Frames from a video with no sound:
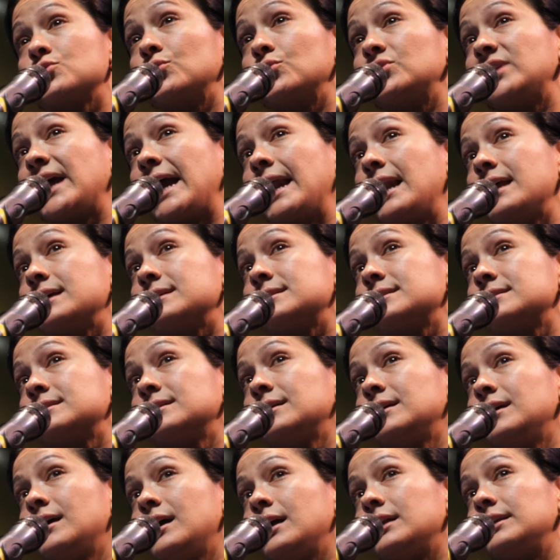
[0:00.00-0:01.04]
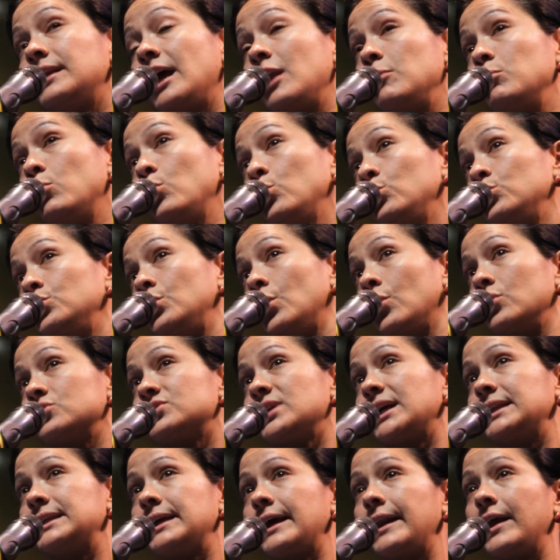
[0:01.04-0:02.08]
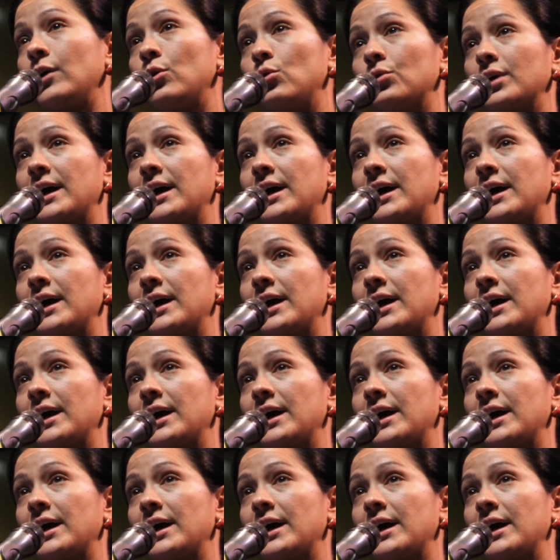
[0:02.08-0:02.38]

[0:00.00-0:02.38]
hoteles del mundo se tienen